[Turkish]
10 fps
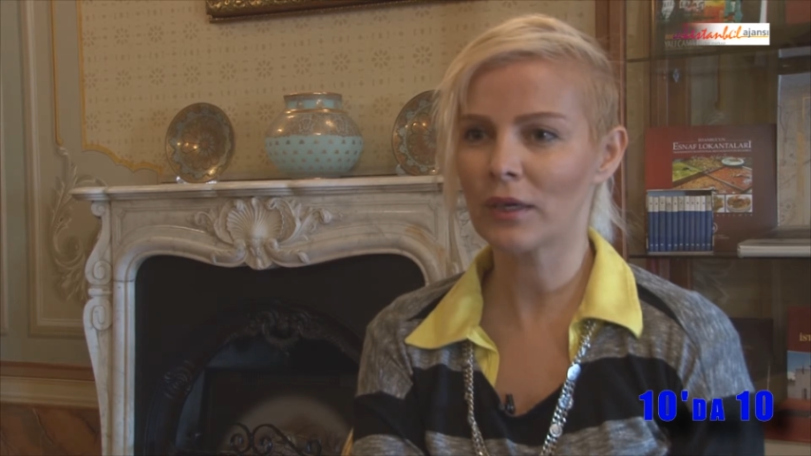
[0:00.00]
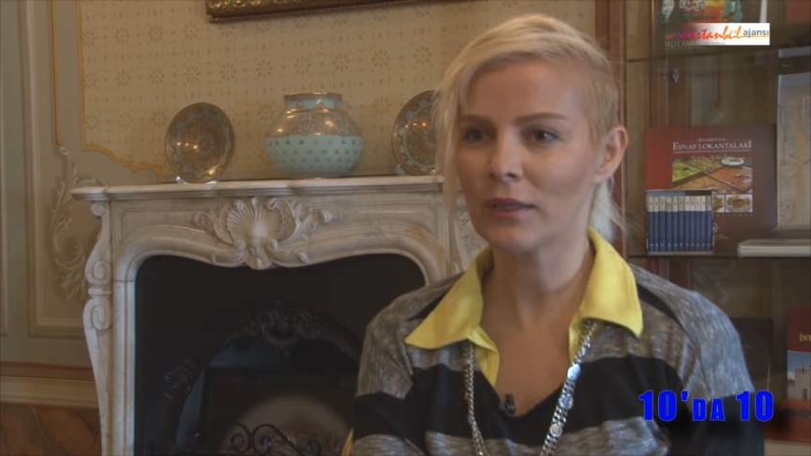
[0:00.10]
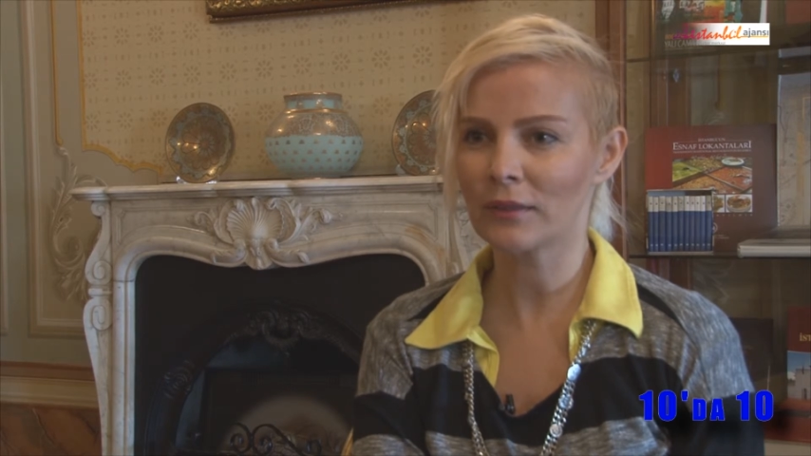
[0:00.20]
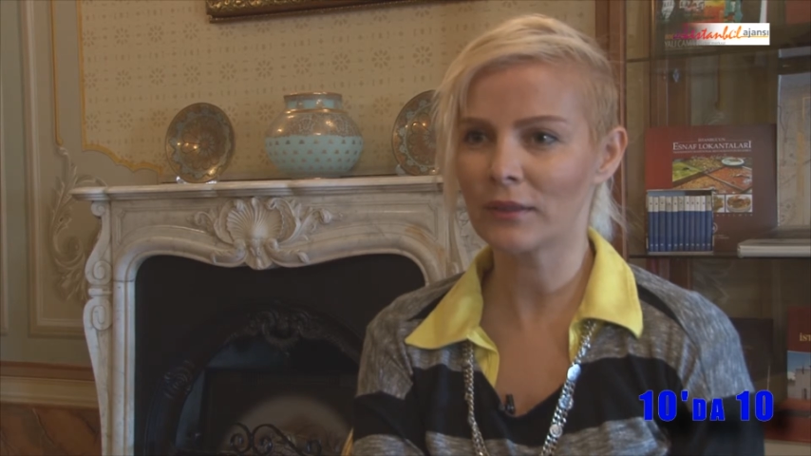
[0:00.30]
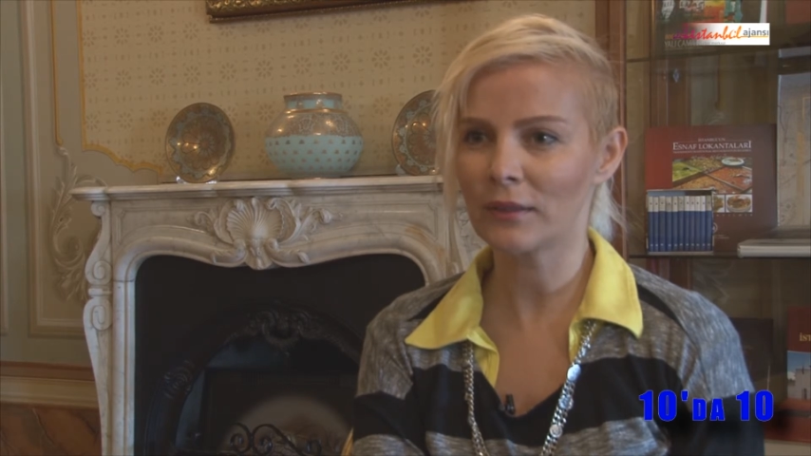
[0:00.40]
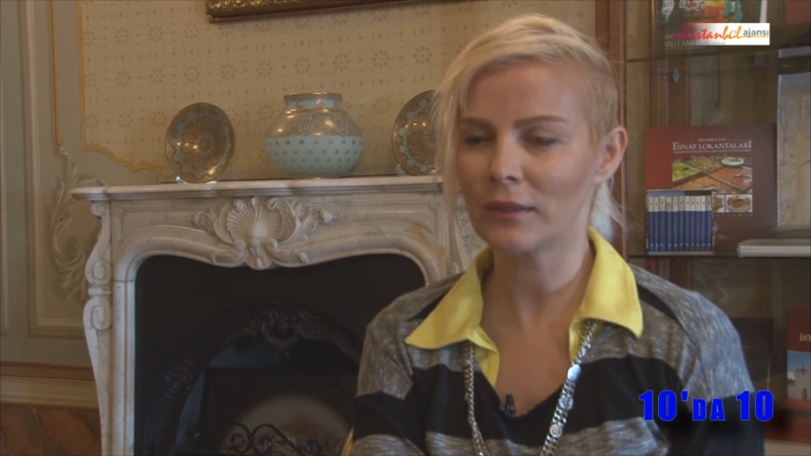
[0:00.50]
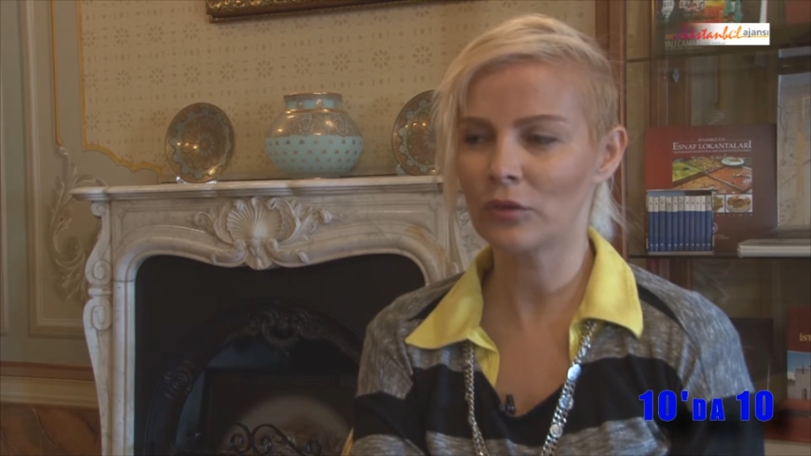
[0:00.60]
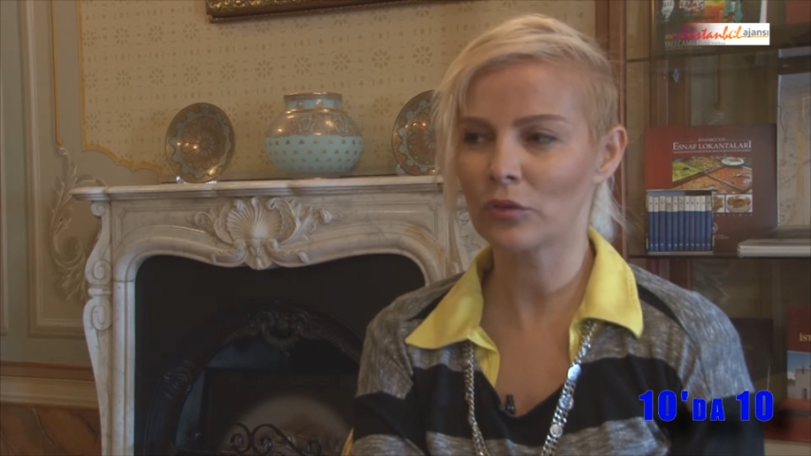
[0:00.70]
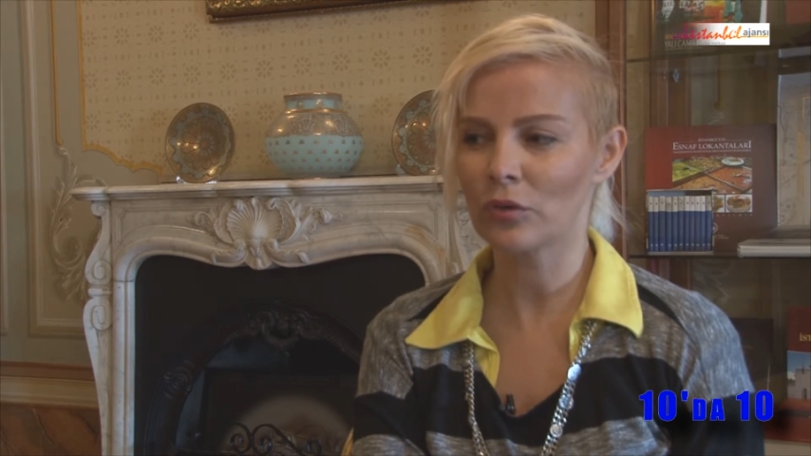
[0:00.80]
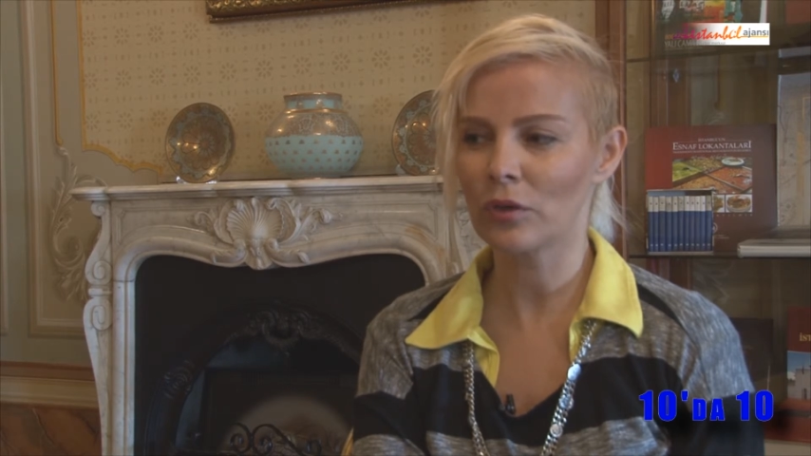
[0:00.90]
gayet iyi
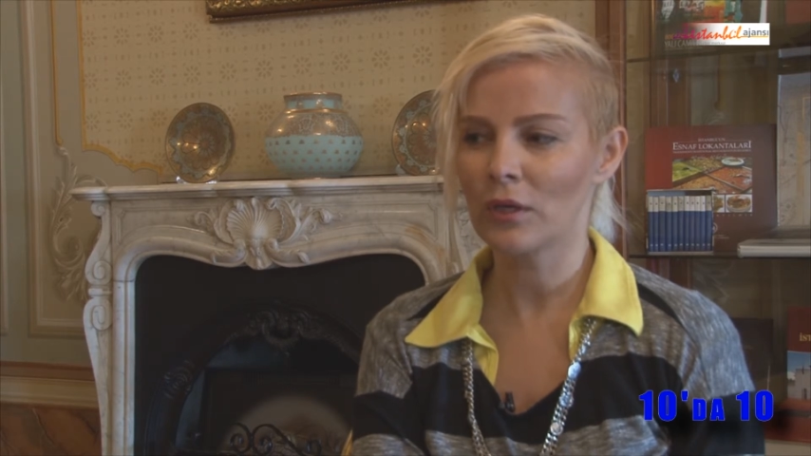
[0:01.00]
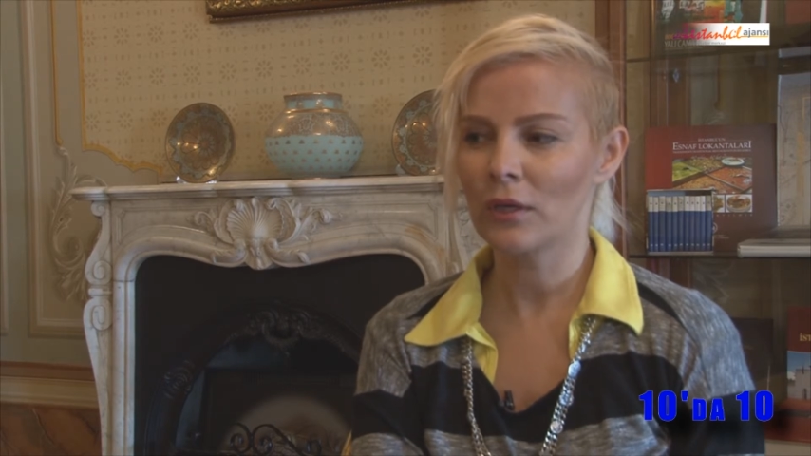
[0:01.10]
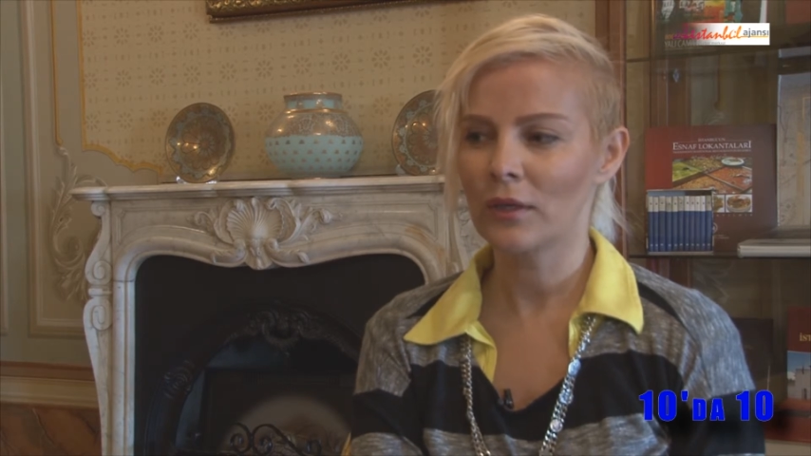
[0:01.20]
gidiyor.